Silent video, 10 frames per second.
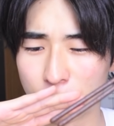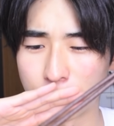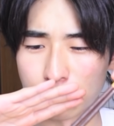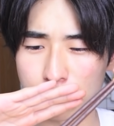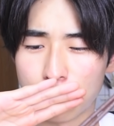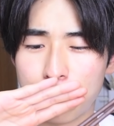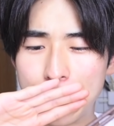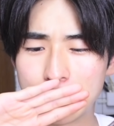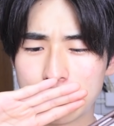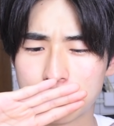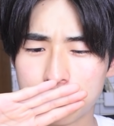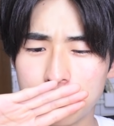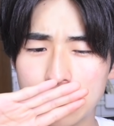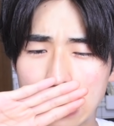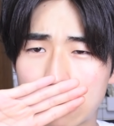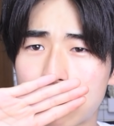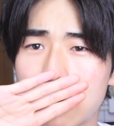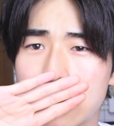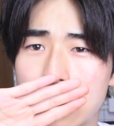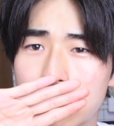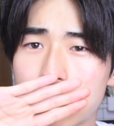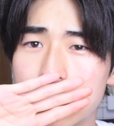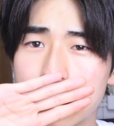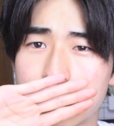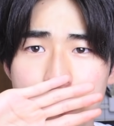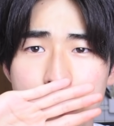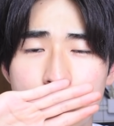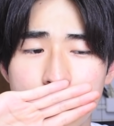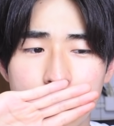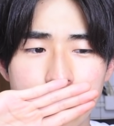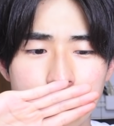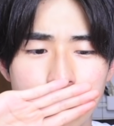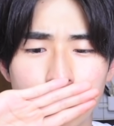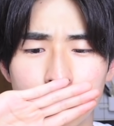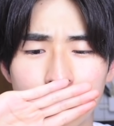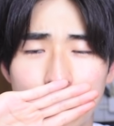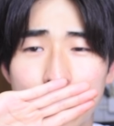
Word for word: このチョコパイってすごいねっとりねっとりで口の中にどんどん溜